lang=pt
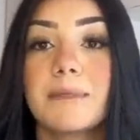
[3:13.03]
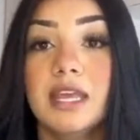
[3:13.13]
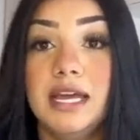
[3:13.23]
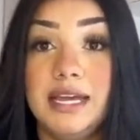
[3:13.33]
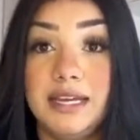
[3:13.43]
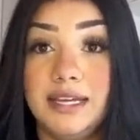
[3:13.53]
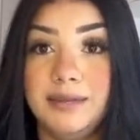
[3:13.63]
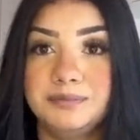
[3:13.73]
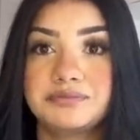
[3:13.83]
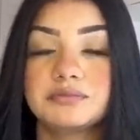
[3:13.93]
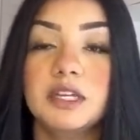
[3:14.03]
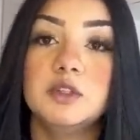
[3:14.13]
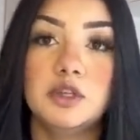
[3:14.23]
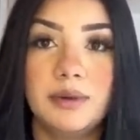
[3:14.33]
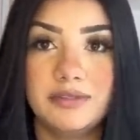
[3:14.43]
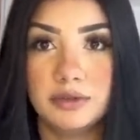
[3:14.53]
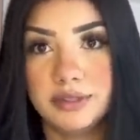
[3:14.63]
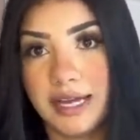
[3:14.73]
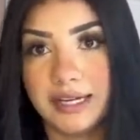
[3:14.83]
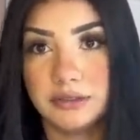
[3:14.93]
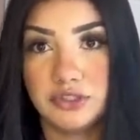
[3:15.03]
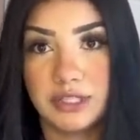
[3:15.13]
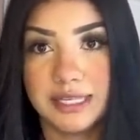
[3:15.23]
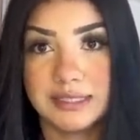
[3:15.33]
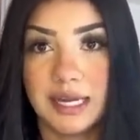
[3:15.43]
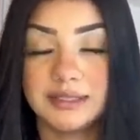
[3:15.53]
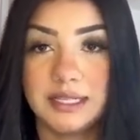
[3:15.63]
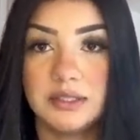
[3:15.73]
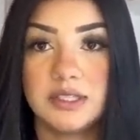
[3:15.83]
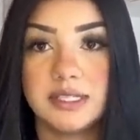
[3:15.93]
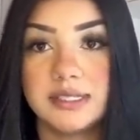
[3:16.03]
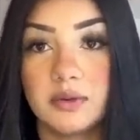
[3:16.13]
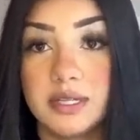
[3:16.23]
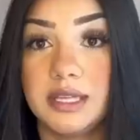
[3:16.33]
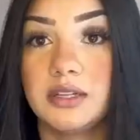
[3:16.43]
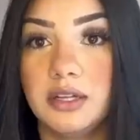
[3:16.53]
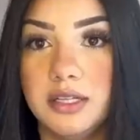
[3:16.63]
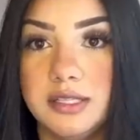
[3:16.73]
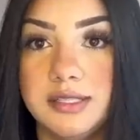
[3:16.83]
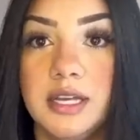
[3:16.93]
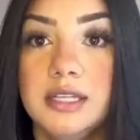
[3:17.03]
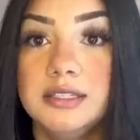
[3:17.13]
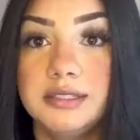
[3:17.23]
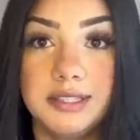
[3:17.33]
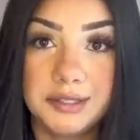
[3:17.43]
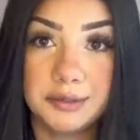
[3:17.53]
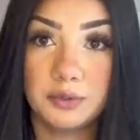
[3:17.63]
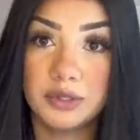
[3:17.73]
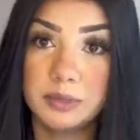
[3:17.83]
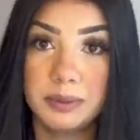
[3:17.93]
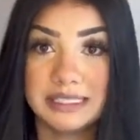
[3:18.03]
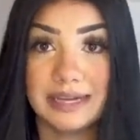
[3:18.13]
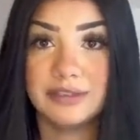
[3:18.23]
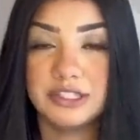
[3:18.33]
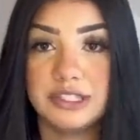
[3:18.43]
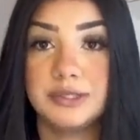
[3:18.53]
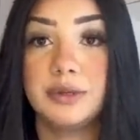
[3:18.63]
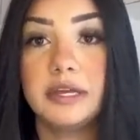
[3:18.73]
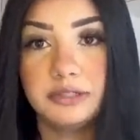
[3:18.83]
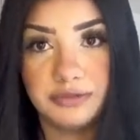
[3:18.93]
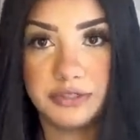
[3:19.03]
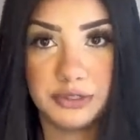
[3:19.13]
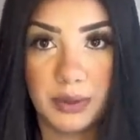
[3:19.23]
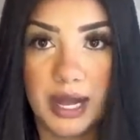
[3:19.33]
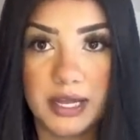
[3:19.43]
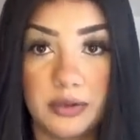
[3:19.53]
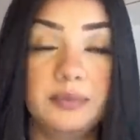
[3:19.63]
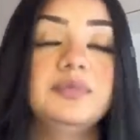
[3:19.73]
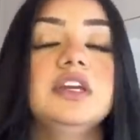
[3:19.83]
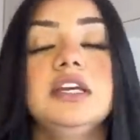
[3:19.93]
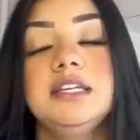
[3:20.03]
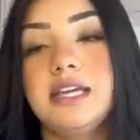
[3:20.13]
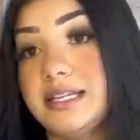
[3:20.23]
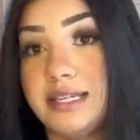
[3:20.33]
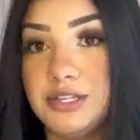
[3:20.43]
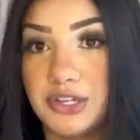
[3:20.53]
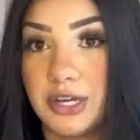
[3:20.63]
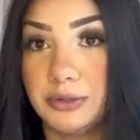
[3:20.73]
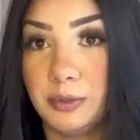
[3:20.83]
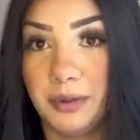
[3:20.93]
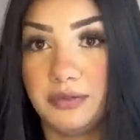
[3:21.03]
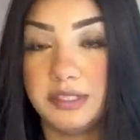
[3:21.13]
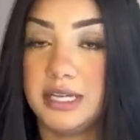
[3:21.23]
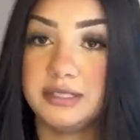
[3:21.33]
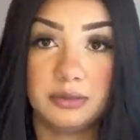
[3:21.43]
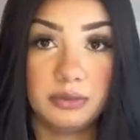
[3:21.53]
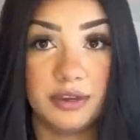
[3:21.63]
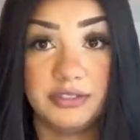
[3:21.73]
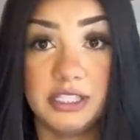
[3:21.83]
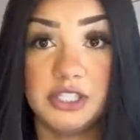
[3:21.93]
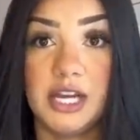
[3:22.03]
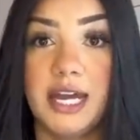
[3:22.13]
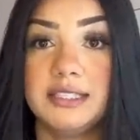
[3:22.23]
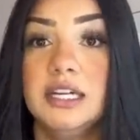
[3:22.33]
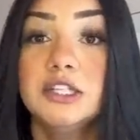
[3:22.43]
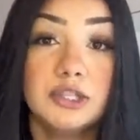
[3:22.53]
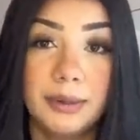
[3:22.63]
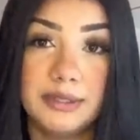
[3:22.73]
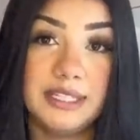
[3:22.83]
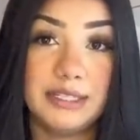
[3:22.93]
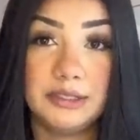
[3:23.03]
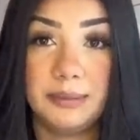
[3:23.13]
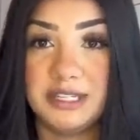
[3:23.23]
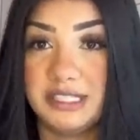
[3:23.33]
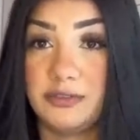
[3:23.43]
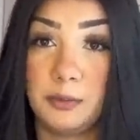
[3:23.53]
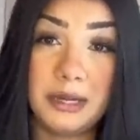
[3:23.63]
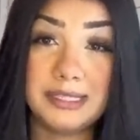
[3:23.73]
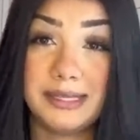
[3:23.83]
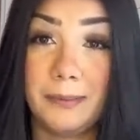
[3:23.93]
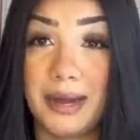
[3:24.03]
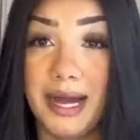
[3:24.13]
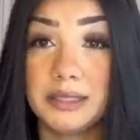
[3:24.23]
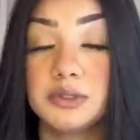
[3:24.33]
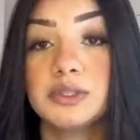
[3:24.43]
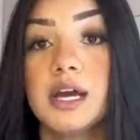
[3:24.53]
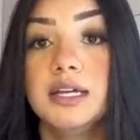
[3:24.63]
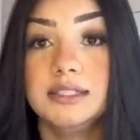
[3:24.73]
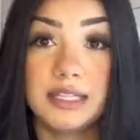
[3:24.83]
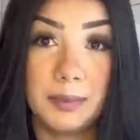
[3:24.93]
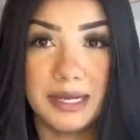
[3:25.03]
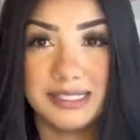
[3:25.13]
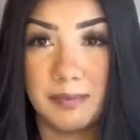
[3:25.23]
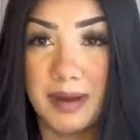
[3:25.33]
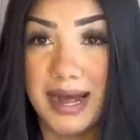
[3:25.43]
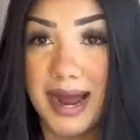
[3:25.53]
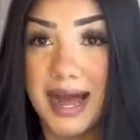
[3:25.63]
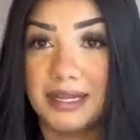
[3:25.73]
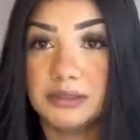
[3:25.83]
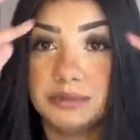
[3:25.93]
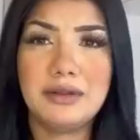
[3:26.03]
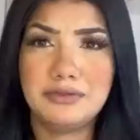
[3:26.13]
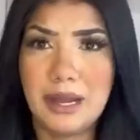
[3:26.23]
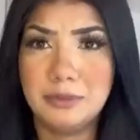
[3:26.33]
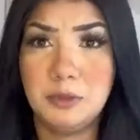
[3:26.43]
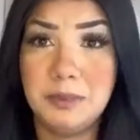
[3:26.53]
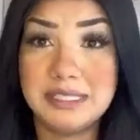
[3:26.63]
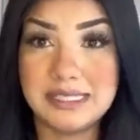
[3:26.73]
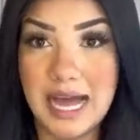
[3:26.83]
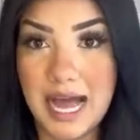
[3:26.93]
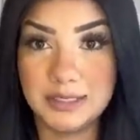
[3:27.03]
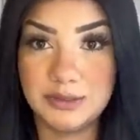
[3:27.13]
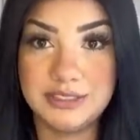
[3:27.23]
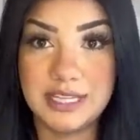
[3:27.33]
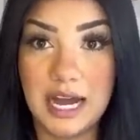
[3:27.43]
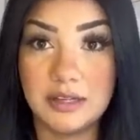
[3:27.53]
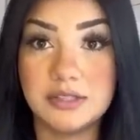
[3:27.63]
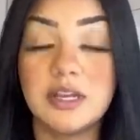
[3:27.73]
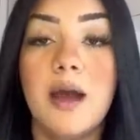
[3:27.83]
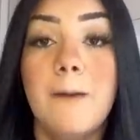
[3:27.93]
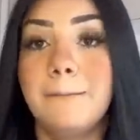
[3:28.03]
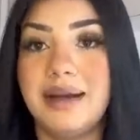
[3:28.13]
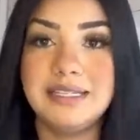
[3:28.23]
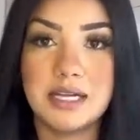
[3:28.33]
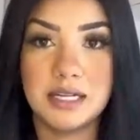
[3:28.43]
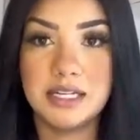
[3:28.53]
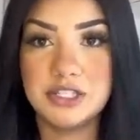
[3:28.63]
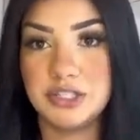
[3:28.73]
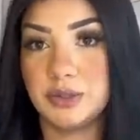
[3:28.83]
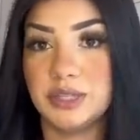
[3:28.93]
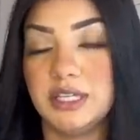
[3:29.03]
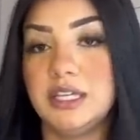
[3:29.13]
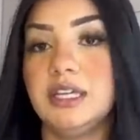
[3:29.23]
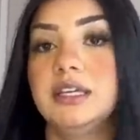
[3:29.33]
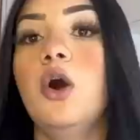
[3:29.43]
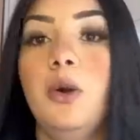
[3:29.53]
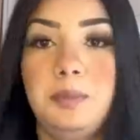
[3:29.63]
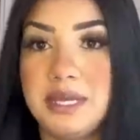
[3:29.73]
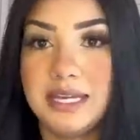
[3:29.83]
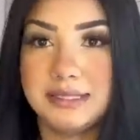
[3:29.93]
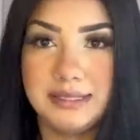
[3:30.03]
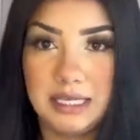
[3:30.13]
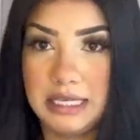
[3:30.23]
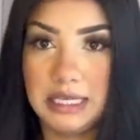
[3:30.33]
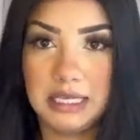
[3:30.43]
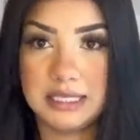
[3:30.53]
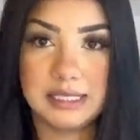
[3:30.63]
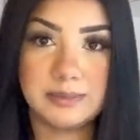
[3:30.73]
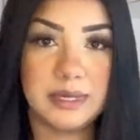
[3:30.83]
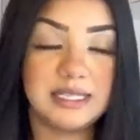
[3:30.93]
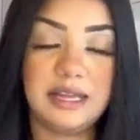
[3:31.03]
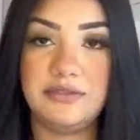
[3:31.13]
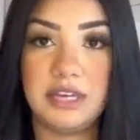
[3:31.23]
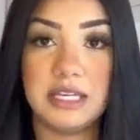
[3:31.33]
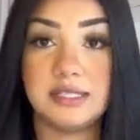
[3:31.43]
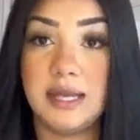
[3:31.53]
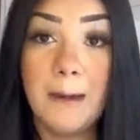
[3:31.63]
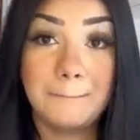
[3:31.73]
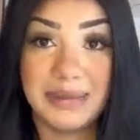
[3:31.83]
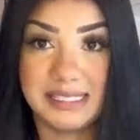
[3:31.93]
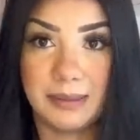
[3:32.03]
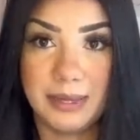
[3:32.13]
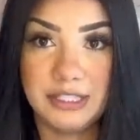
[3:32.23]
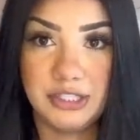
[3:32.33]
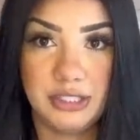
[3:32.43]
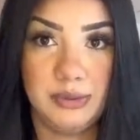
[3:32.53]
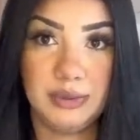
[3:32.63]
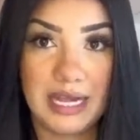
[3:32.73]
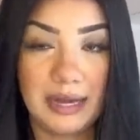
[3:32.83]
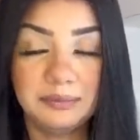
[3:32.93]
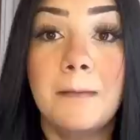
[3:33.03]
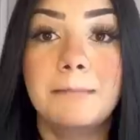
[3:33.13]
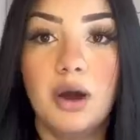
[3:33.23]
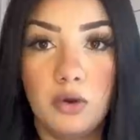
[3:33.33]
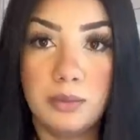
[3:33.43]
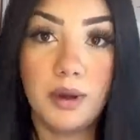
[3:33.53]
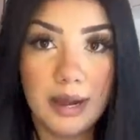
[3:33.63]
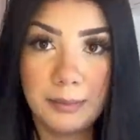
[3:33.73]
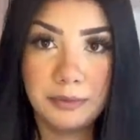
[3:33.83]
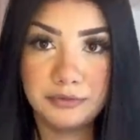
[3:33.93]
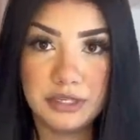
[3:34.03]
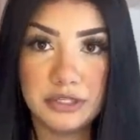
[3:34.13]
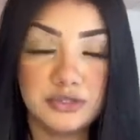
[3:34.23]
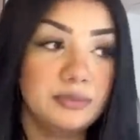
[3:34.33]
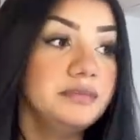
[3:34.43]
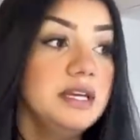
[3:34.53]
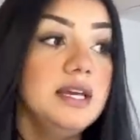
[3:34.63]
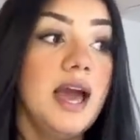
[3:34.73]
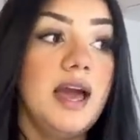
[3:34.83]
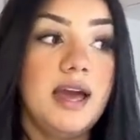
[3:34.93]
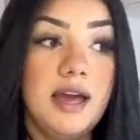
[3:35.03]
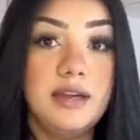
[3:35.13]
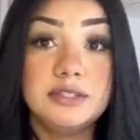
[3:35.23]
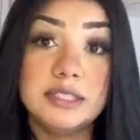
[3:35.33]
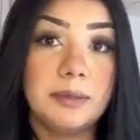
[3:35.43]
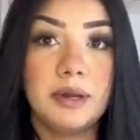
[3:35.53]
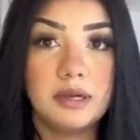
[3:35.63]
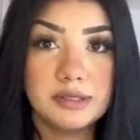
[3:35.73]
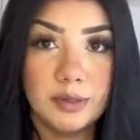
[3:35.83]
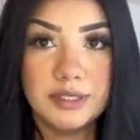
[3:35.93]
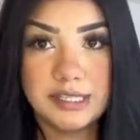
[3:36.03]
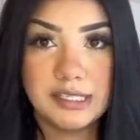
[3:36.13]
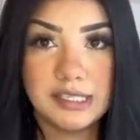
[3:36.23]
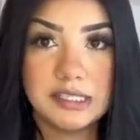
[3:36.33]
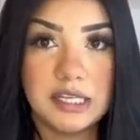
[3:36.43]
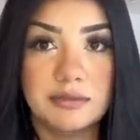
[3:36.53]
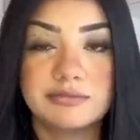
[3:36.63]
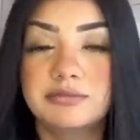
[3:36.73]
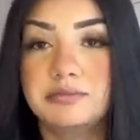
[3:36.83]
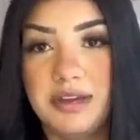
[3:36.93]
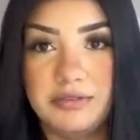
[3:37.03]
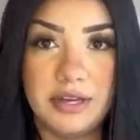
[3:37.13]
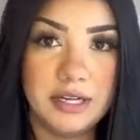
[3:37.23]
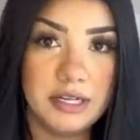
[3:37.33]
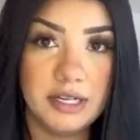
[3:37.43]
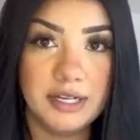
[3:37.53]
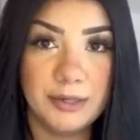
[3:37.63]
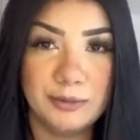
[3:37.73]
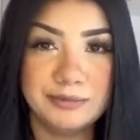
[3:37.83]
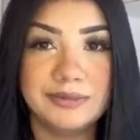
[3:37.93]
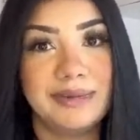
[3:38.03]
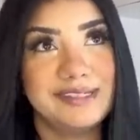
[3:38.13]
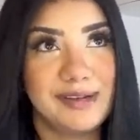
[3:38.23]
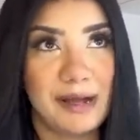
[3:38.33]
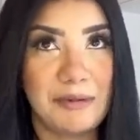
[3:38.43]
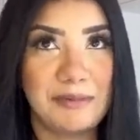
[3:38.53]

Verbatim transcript: é, eu tomava cuidado de gastar até 250 dólares, então quando passava disso, eu dividia o carrinho. E essa é a dica que eu dou pra vocês, eu nunca fui taxada. Toma cuidado também se for pegar sapato, tenta pegar separado, pra não ficar muito pesado e tal. Mas acredito que roupinha assim, essas mais levinhas, passa batido, tá? Bom, bora pro vídeo. É, eu tentei pegar umas coisinhas assim, bem verão, mas eu acabei